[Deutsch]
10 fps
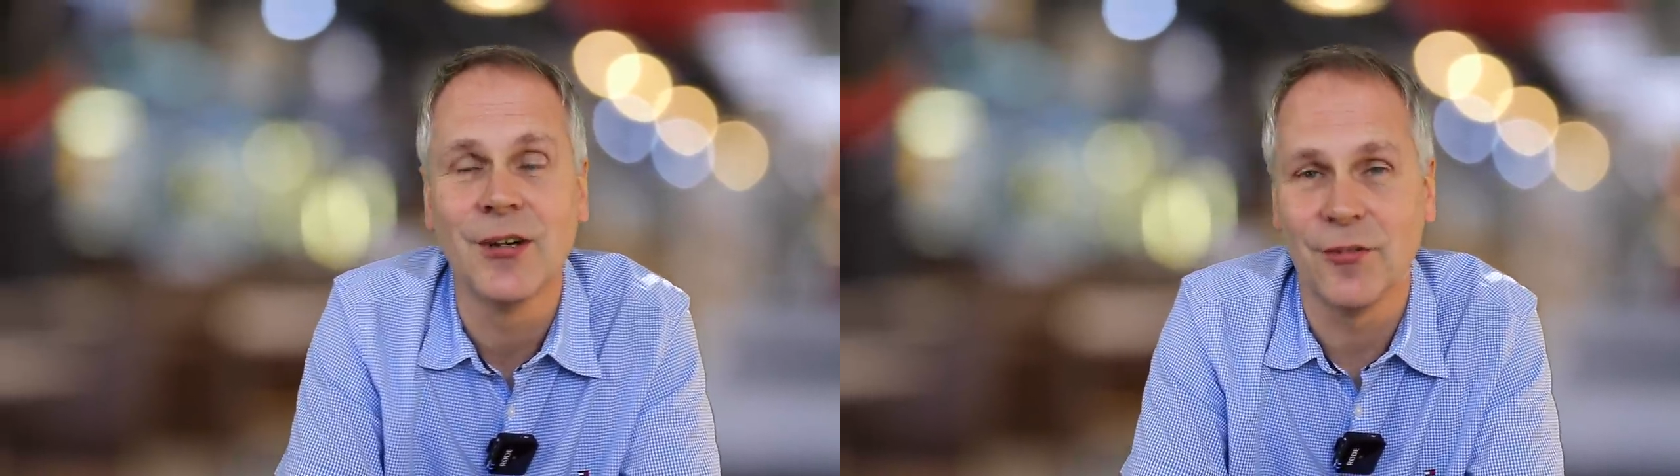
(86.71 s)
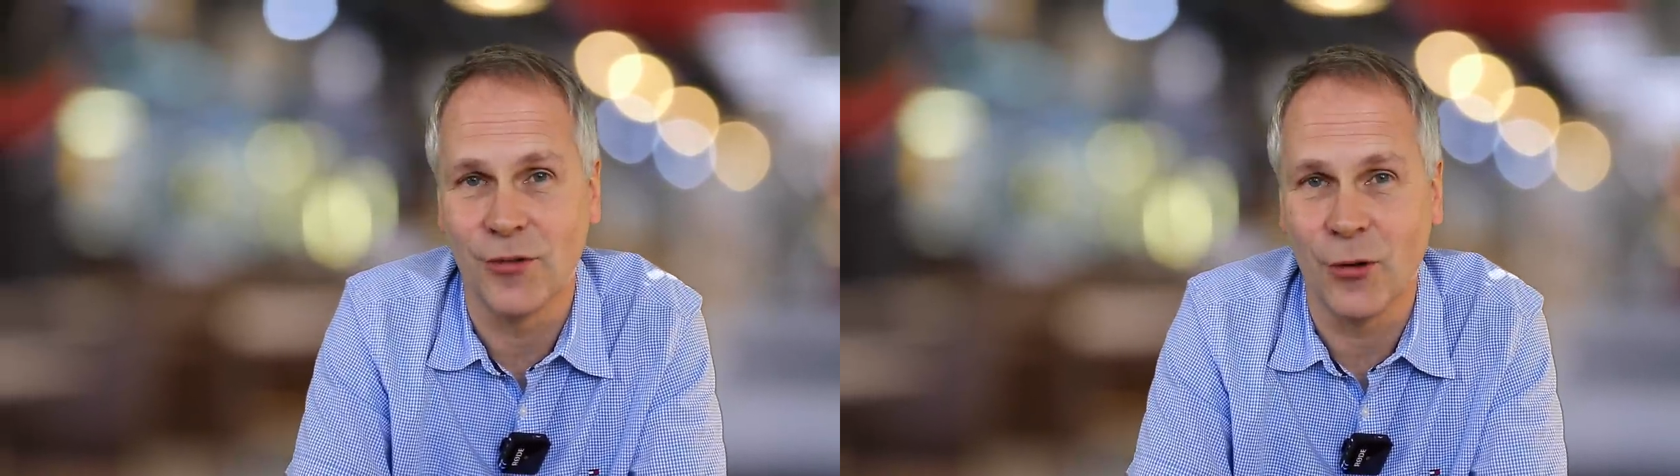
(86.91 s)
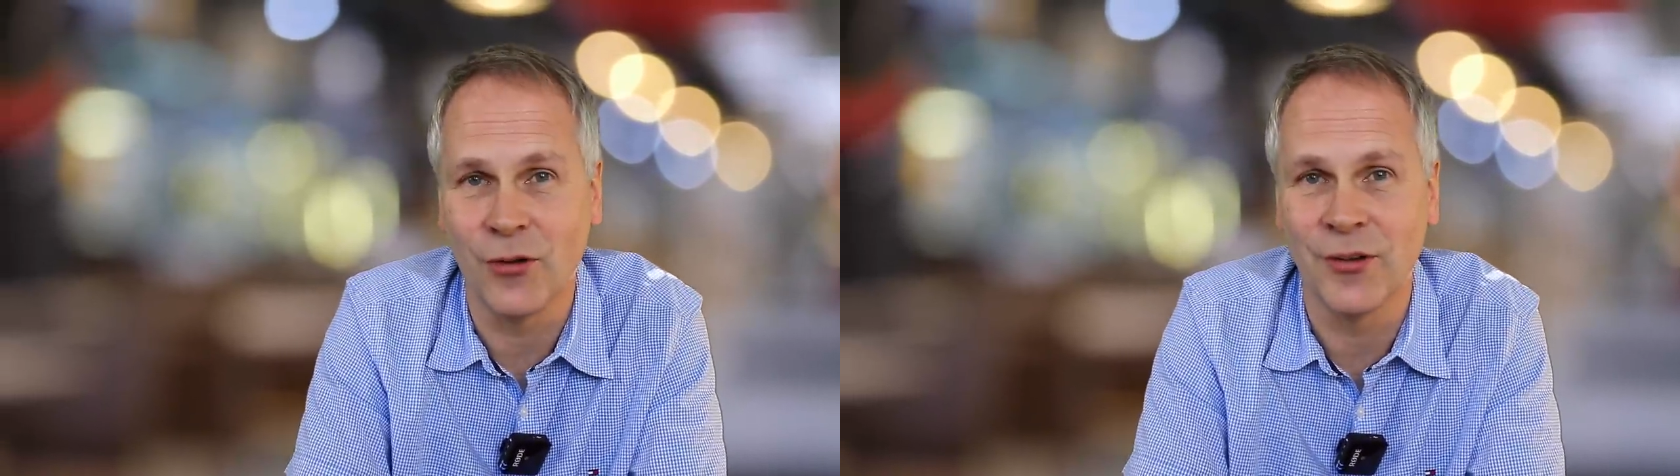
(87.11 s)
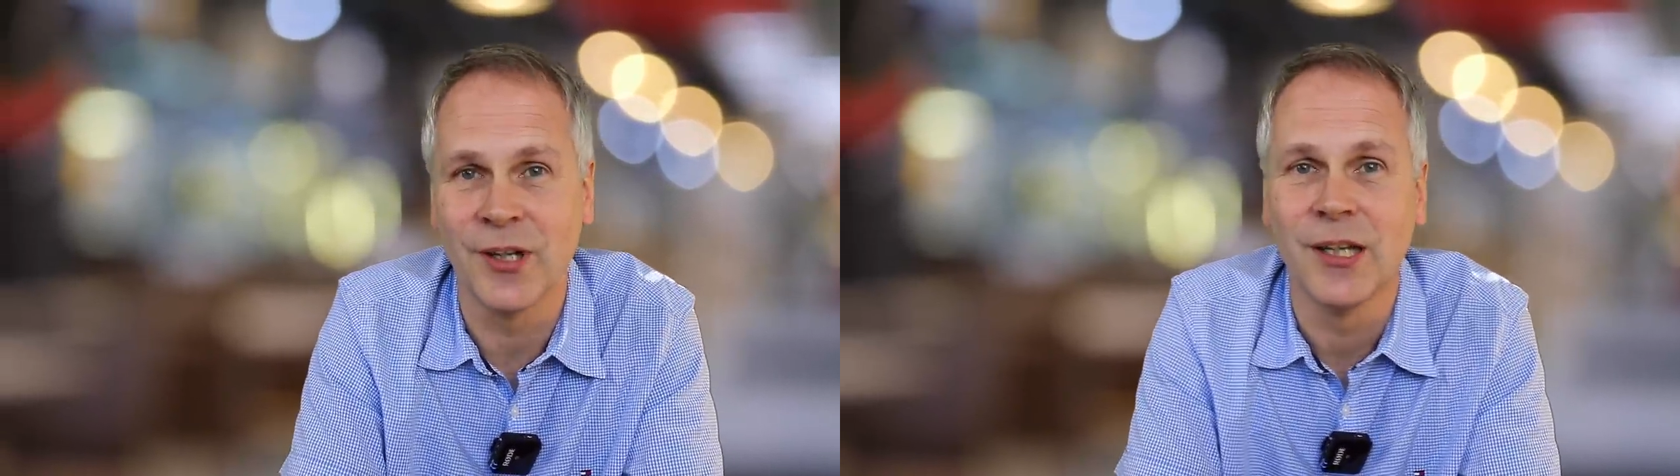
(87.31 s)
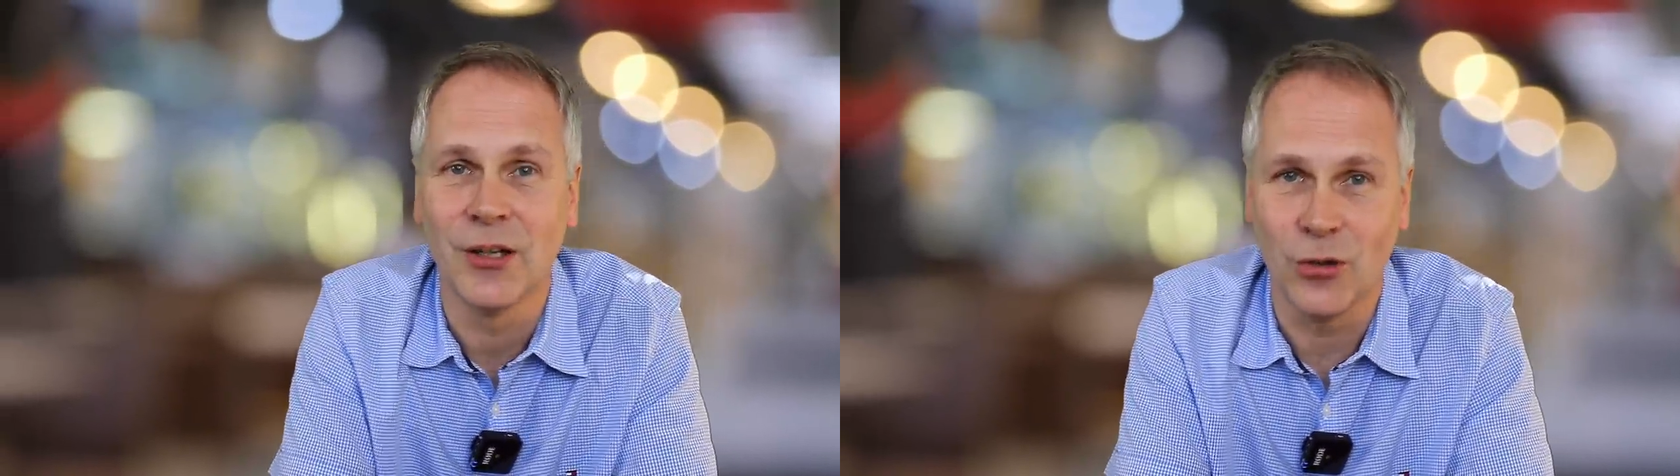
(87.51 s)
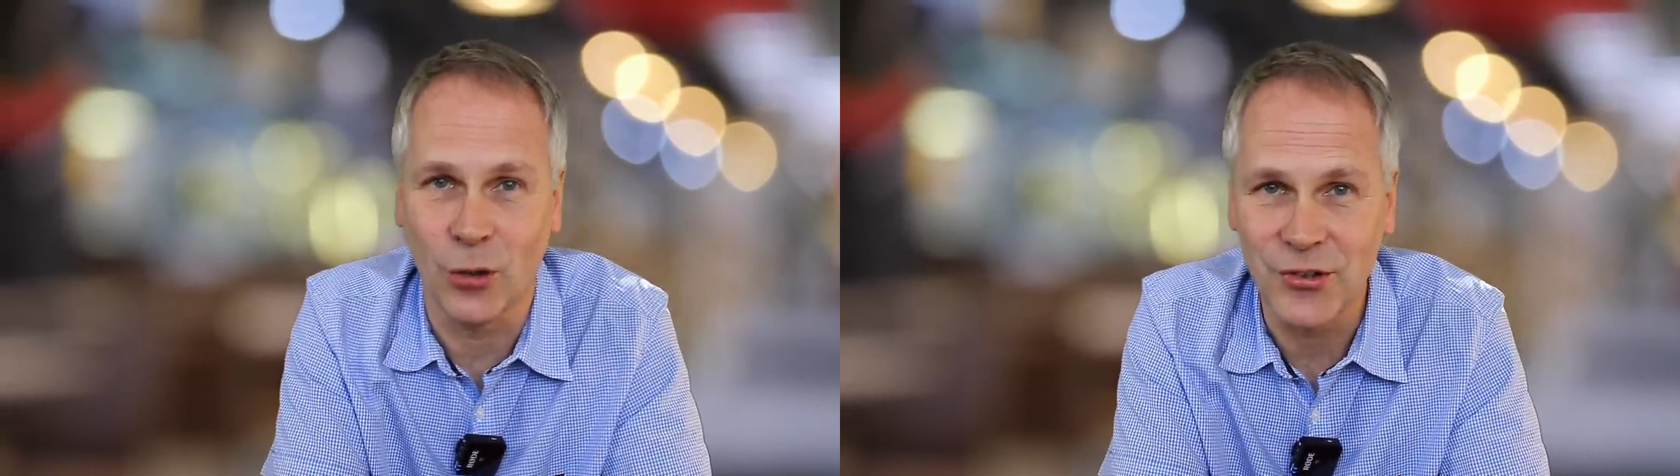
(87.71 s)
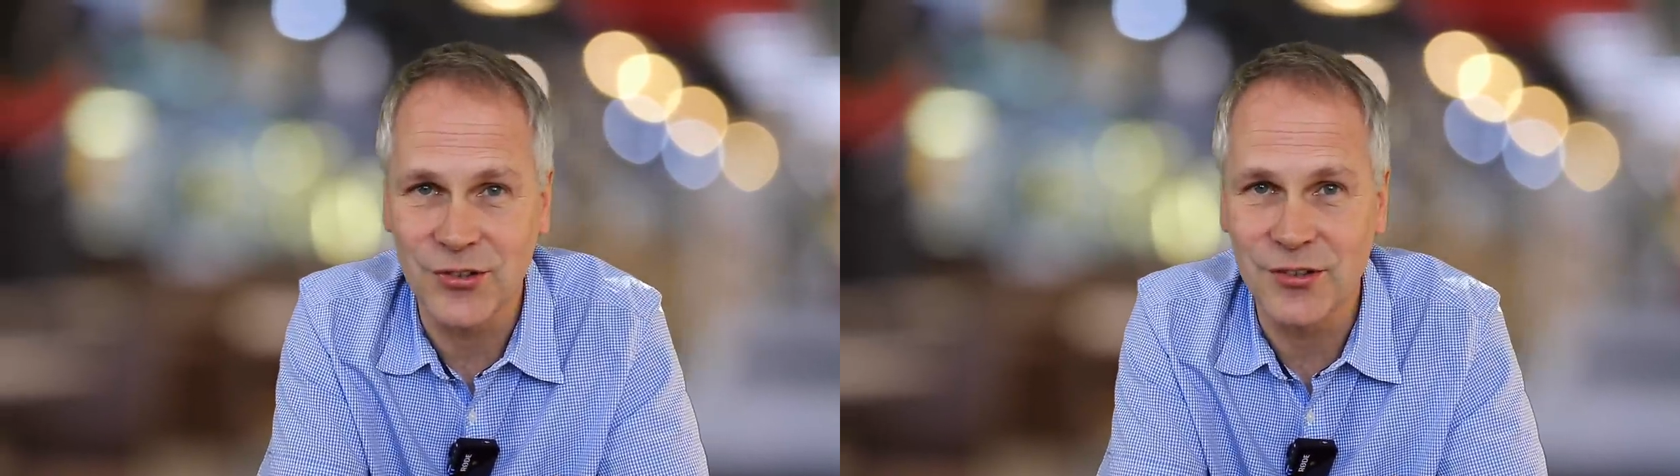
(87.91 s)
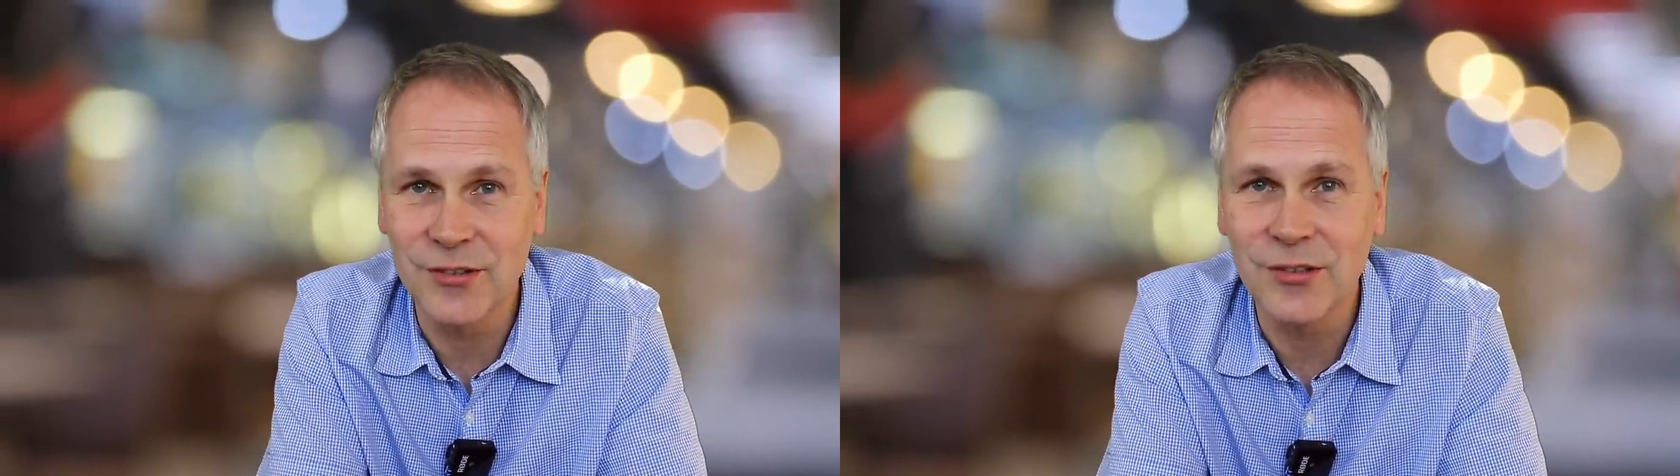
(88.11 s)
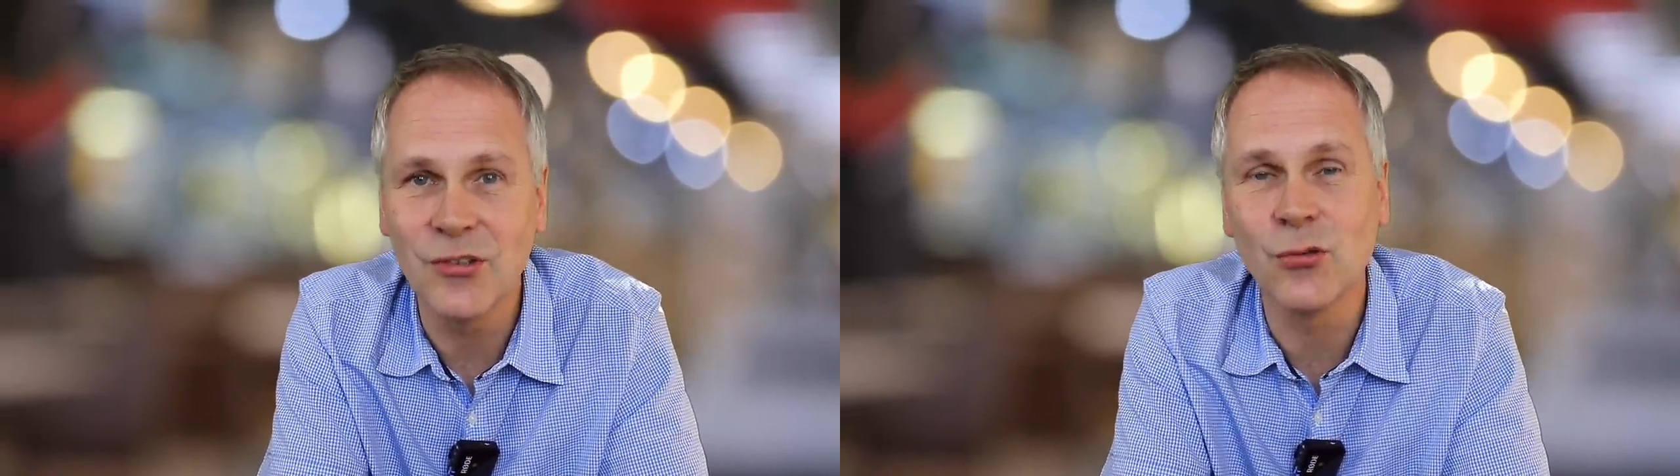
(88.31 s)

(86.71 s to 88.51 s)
von Kosten